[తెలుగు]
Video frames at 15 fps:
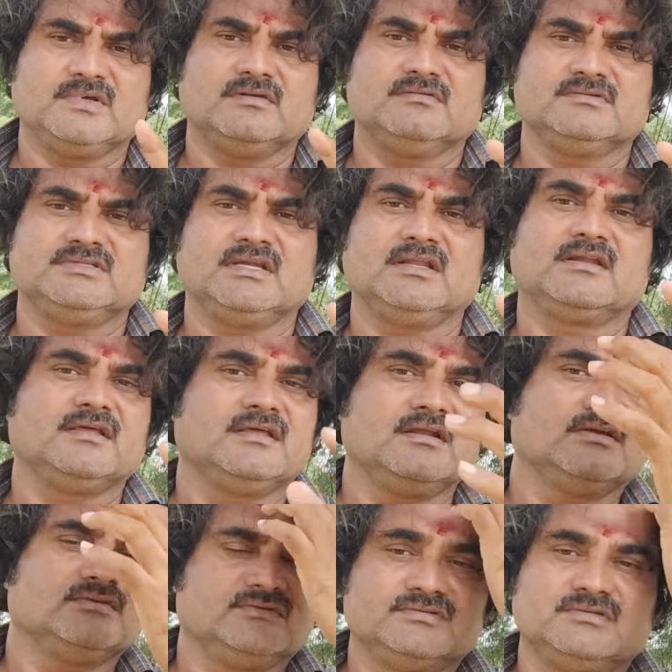మనం చాలా
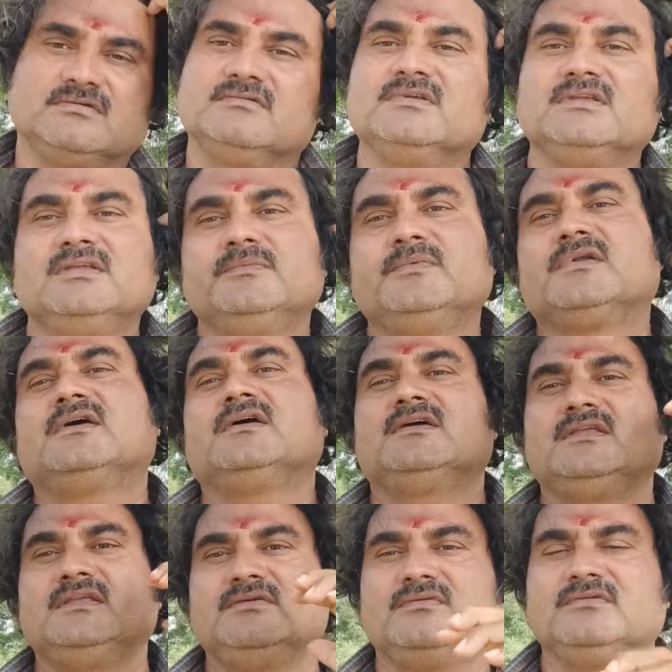రేర్గా చూస్తాం ఈ మన
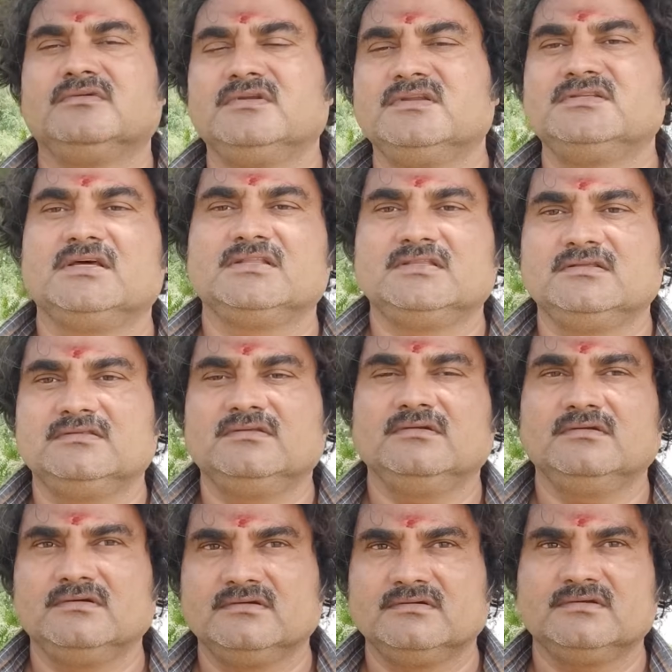ఈ ఒంగోలు జాతి
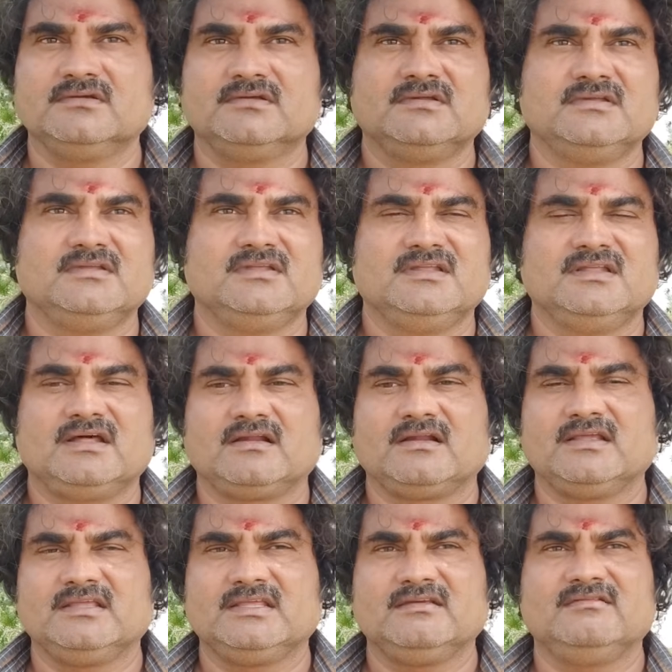ఎద్దుల్లో
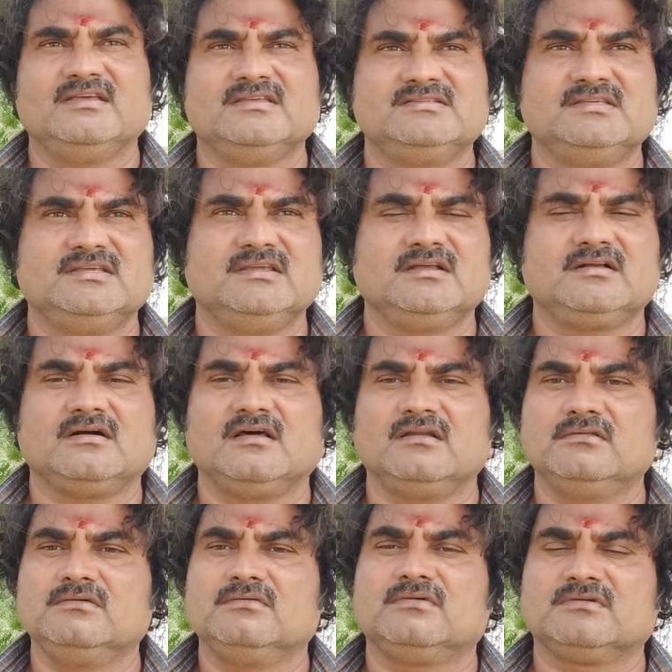రంకె వేసి
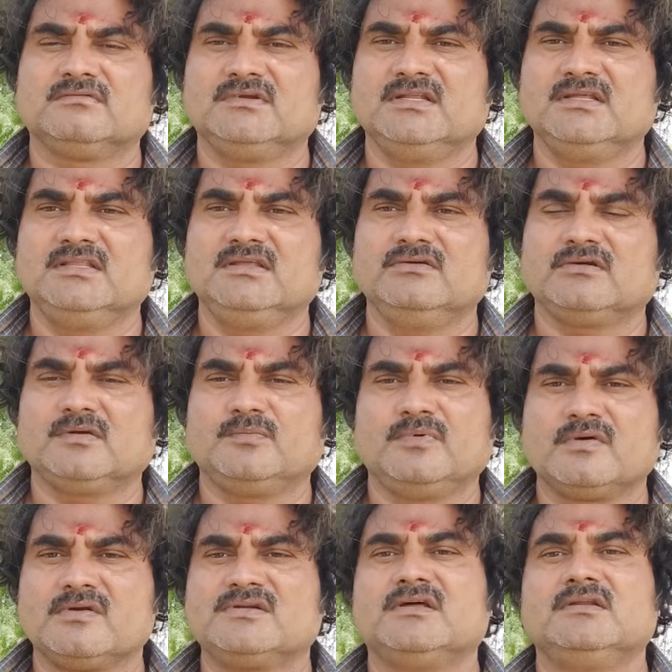కాలు దువ్వడం అనేది ఒక
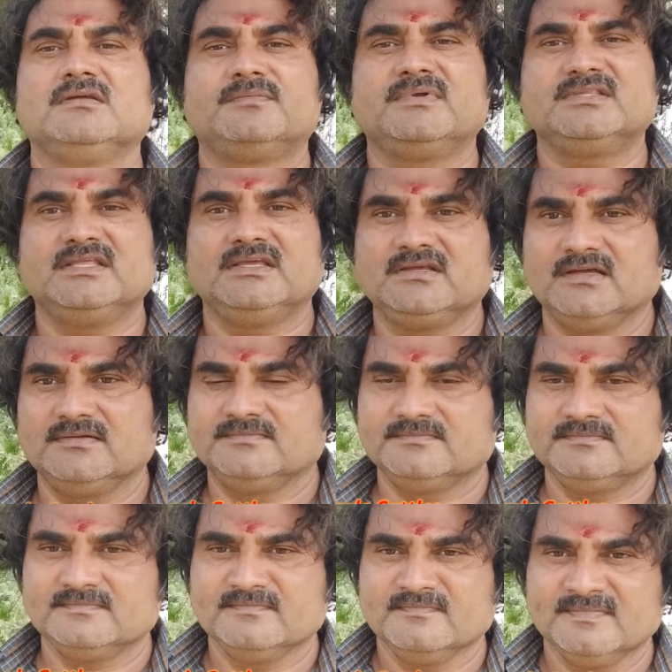పౌరుషానికి ప్రతీక
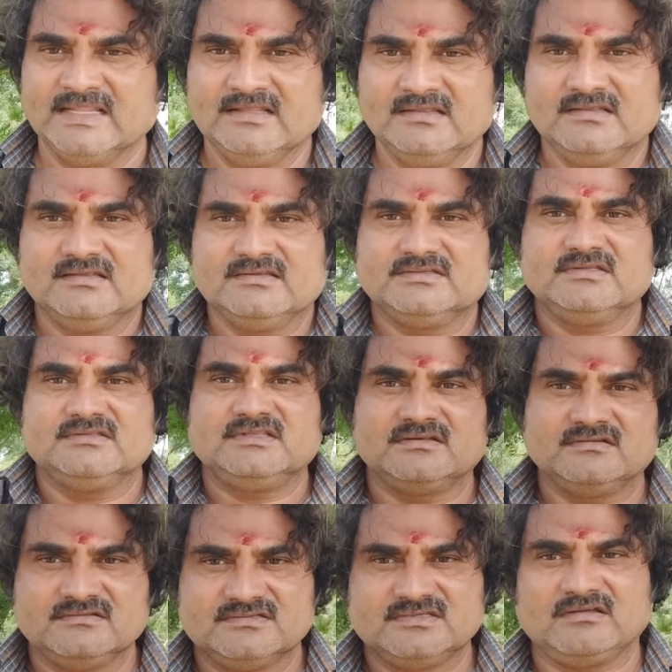సో
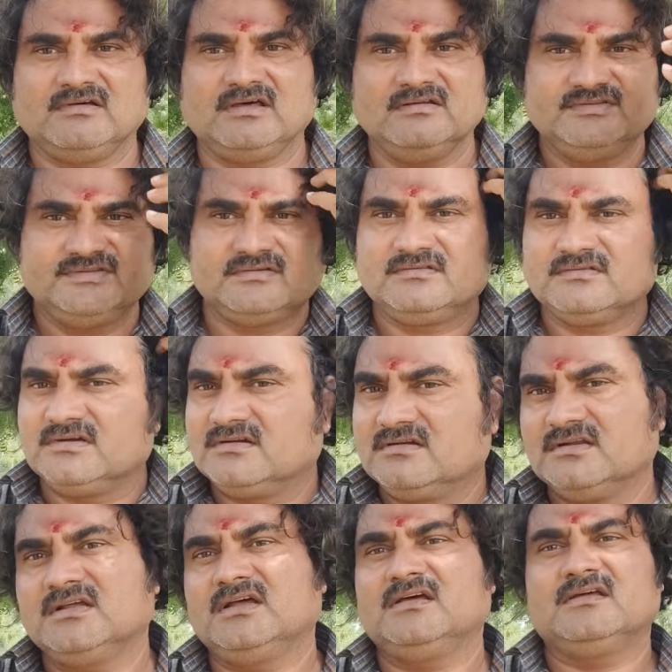తను సవాలు
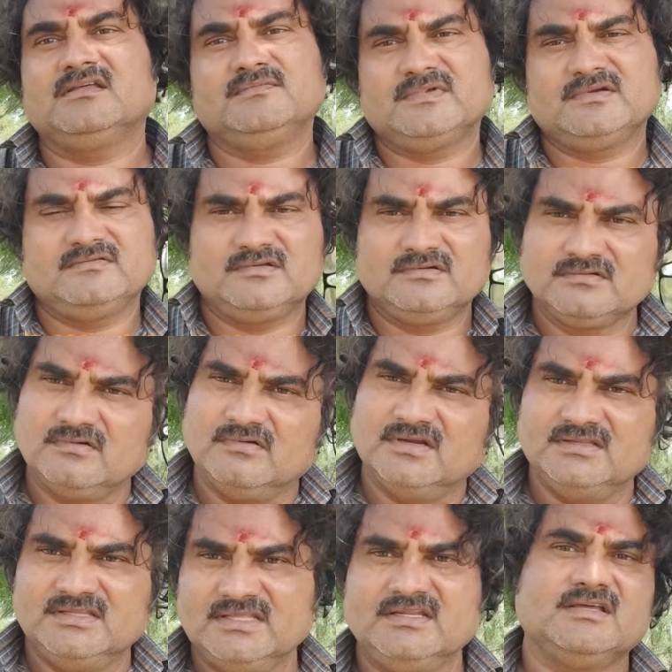విసురుతున్నట్లుగా అది మనం
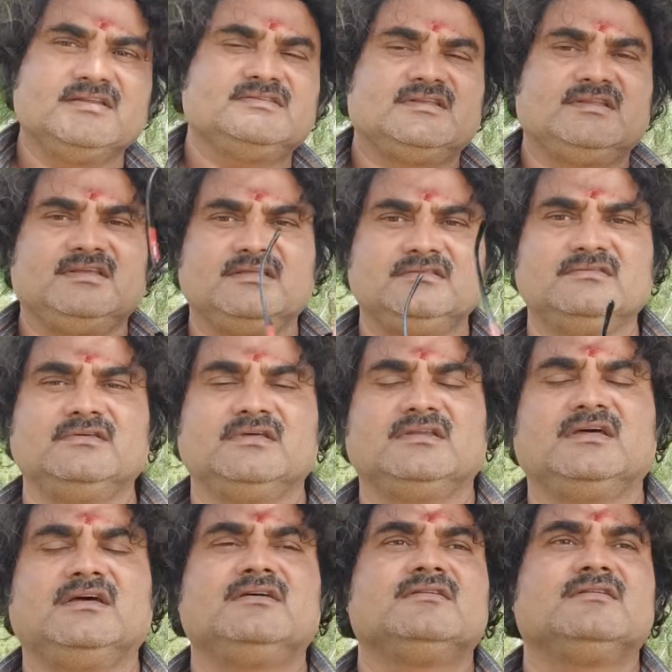అనుకోవాలి దేనికైనా సరే
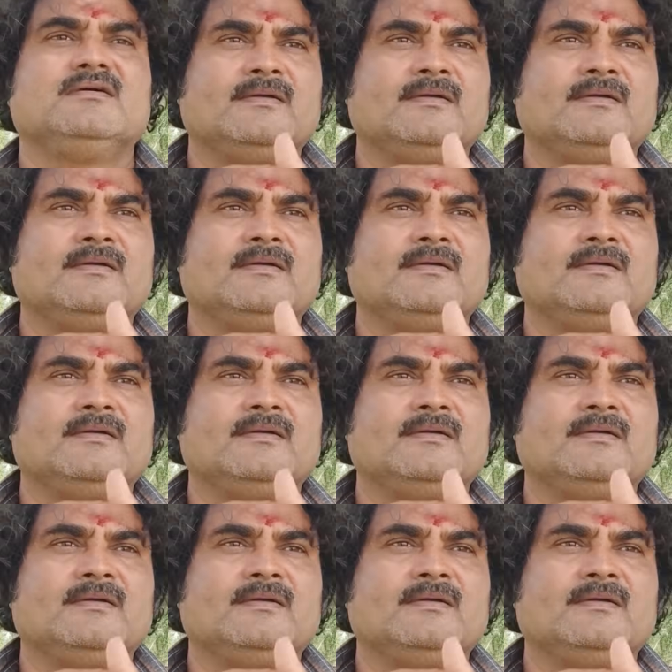ఏదైనా